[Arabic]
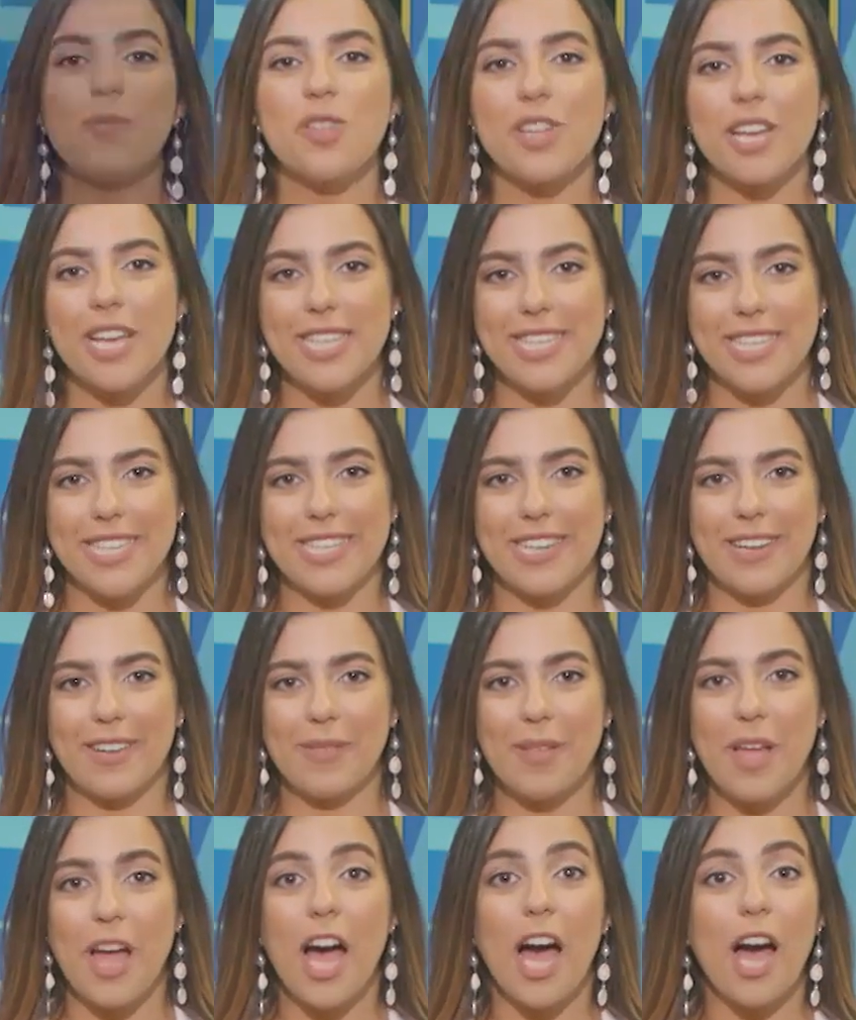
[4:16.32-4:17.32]
مشاهدينا
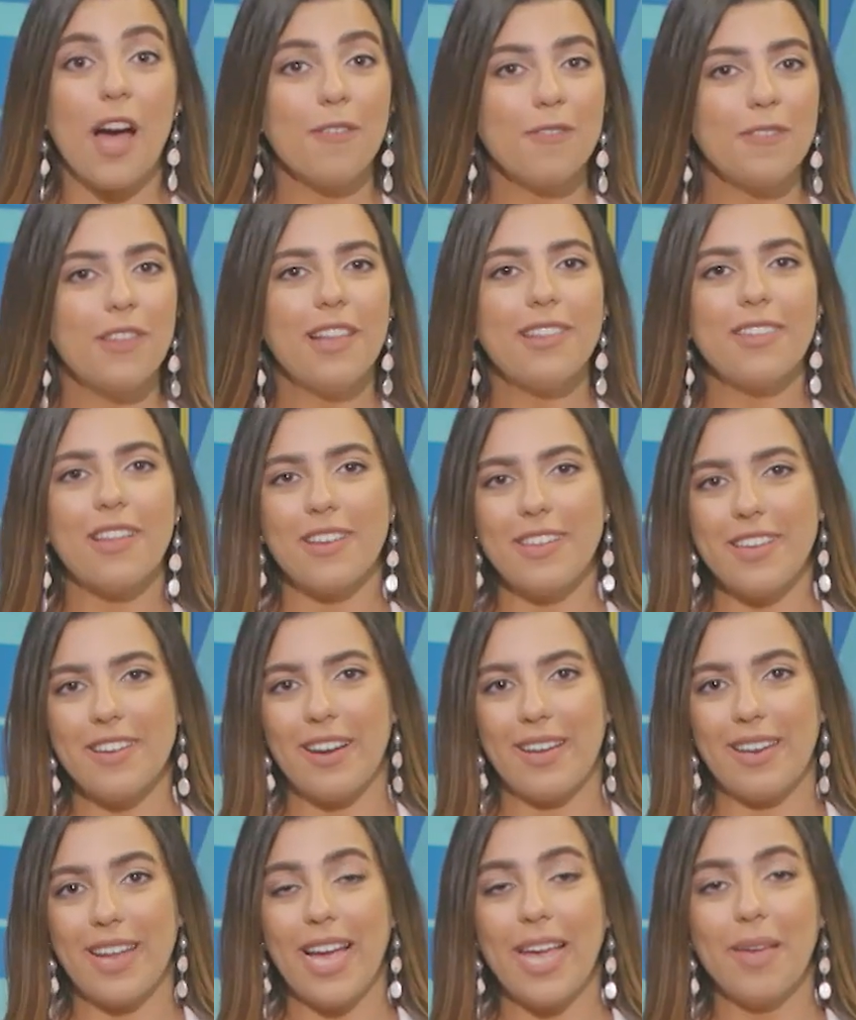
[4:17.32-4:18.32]
أفضل
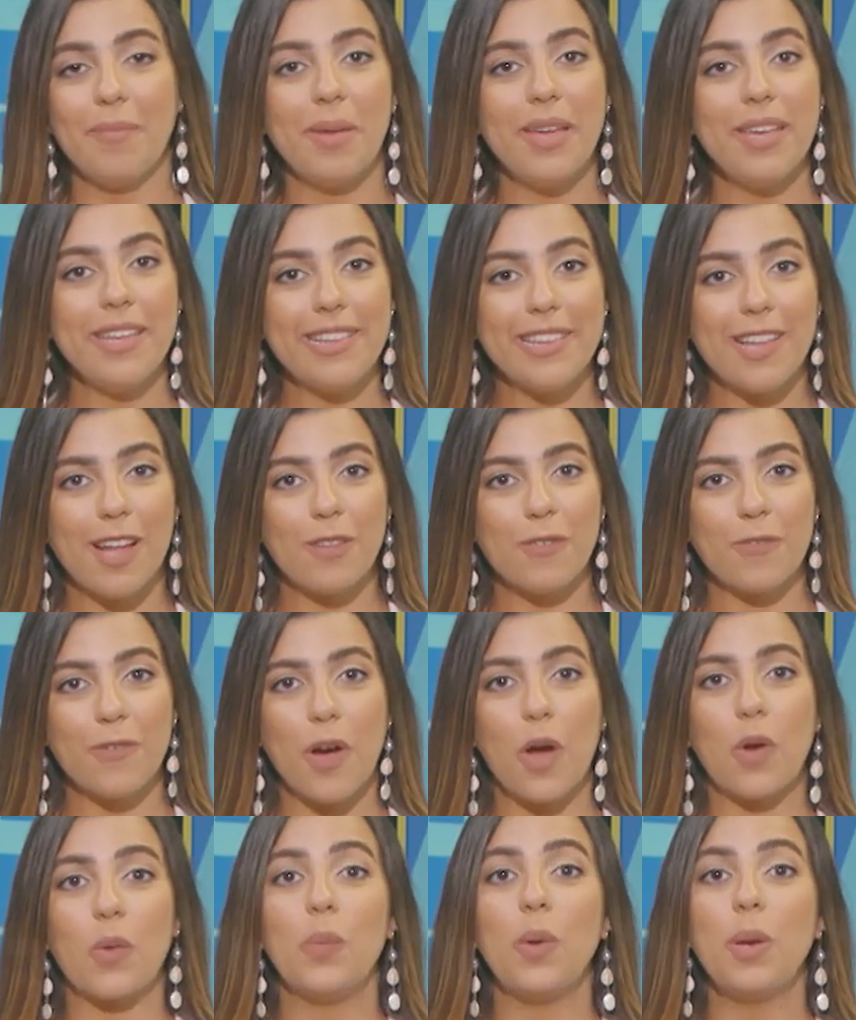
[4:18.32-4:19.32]
طريقة لحماية
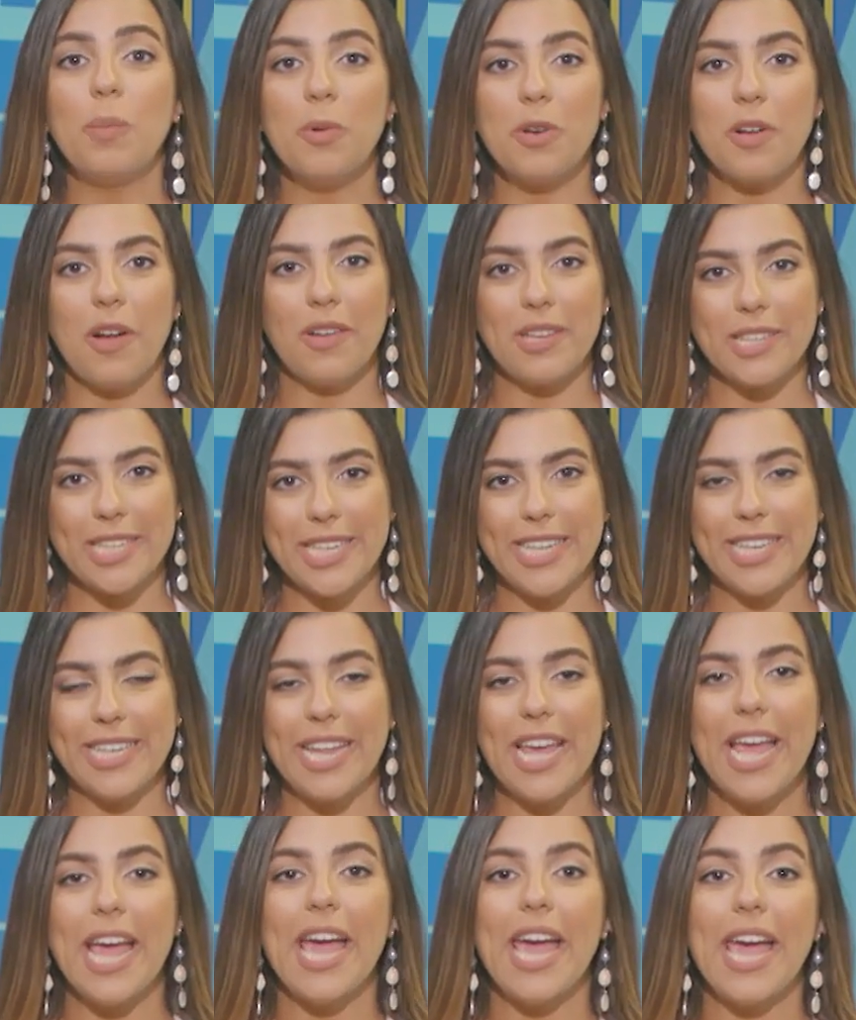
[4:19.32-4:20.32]
الأطفال
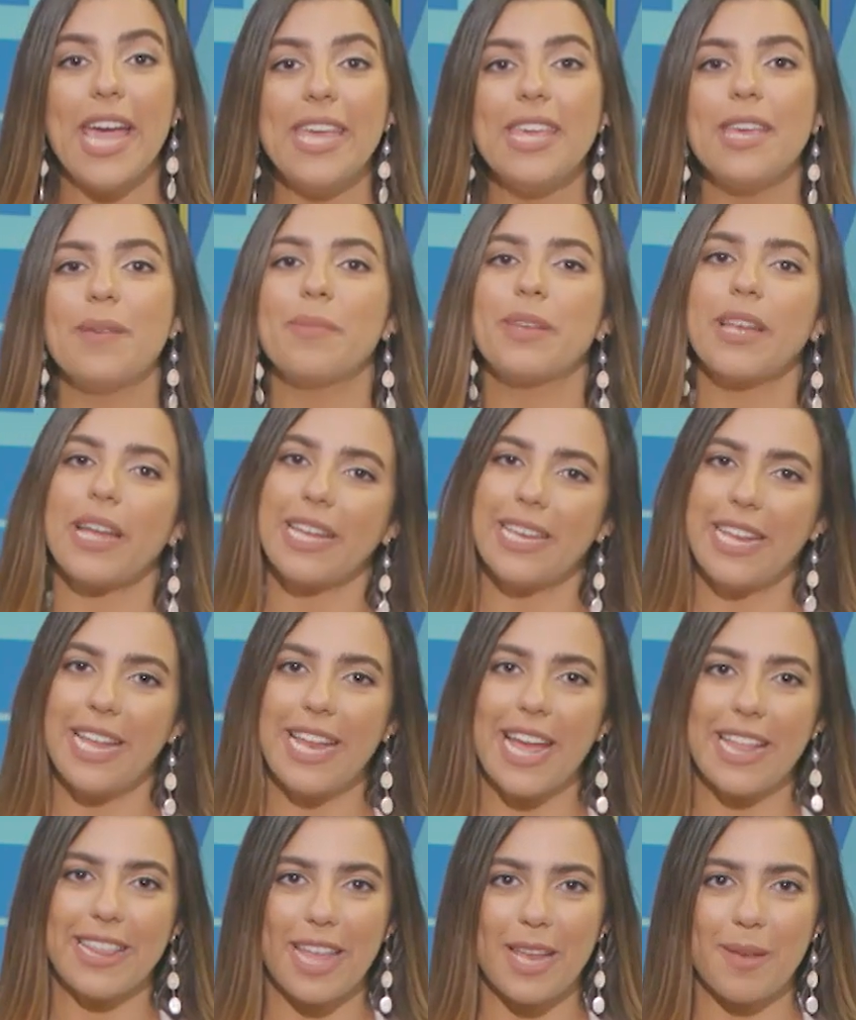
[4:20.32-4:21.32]
والمراهقين هي من
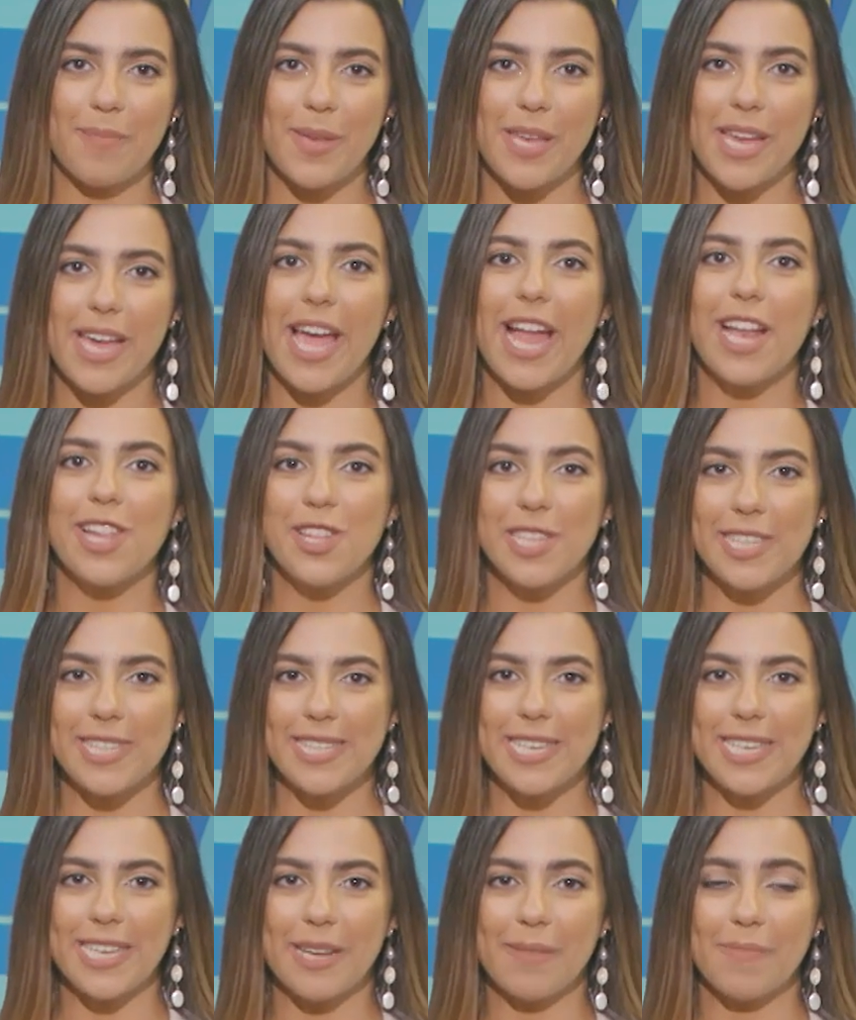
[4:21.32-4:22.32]
خلال التربية
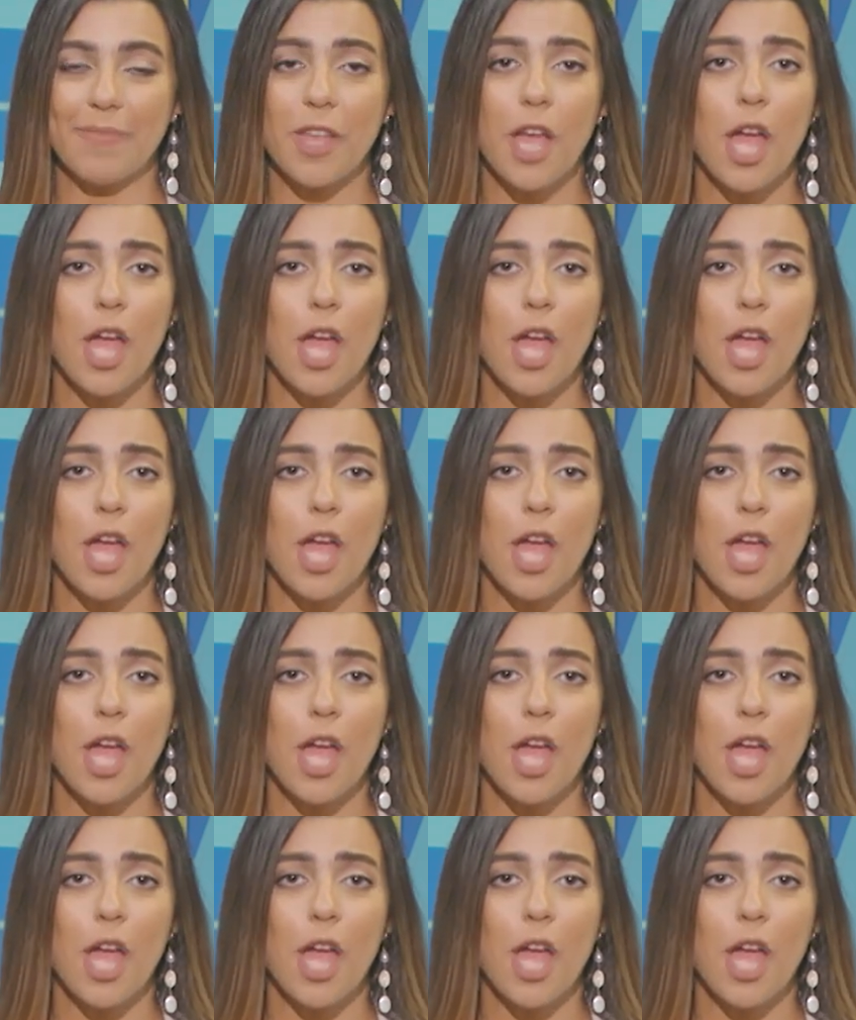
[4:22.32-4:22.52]
الجنسية